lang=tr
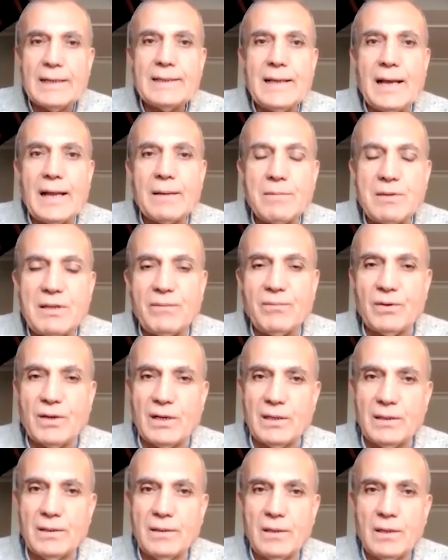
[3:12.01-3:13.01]
Yani bir
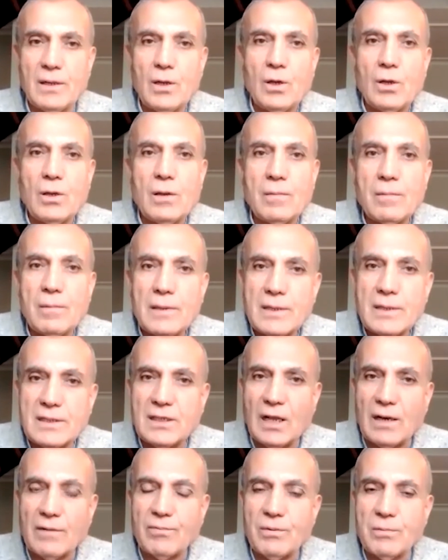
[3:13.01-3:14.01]
defa iki
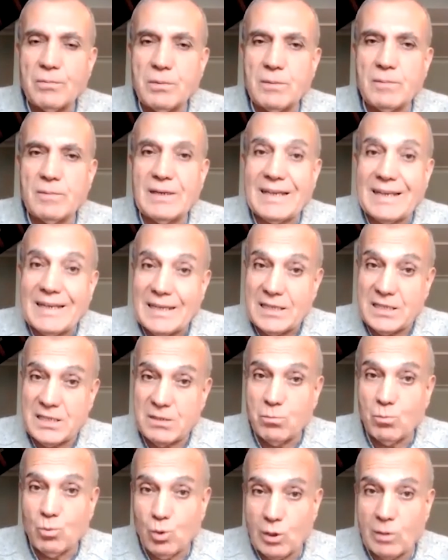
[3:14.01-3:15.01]
tarafın birbirine
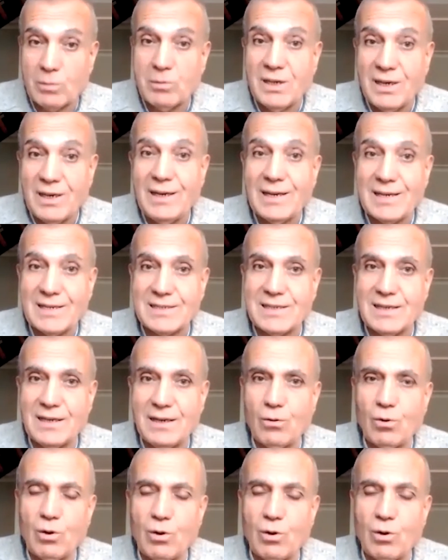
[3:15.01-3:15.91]
iletişim kurabilirlerse